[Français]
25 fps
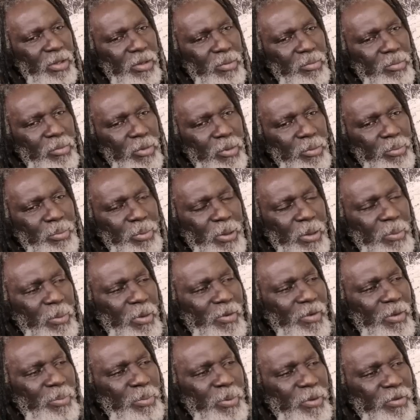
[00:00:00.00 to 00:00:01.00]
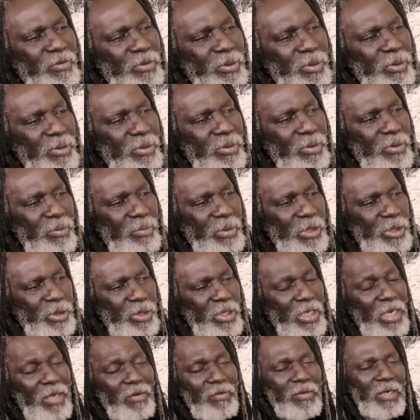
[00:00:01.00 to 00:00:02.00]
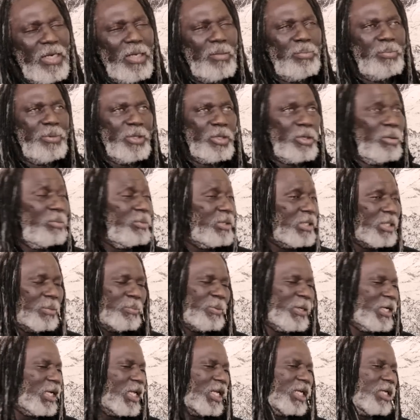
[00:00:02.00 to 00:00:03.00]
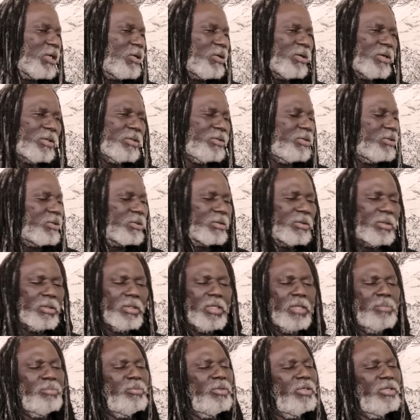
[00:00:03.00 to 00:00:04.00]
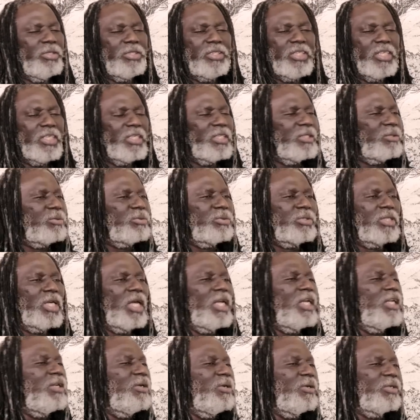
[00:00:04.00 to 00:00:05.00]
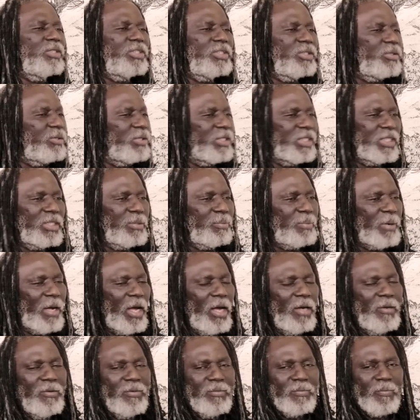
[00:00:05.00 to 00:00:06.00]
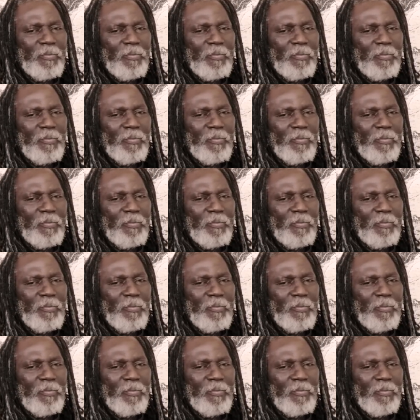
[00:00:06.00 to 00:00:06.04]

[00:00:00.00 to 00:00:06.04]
mon père m'avait prévenu parce qu'il avait appris, comme il n'était pas allé à l'école, donc euh, les bulletins, tout ça, les notes, il ne connaissait pas.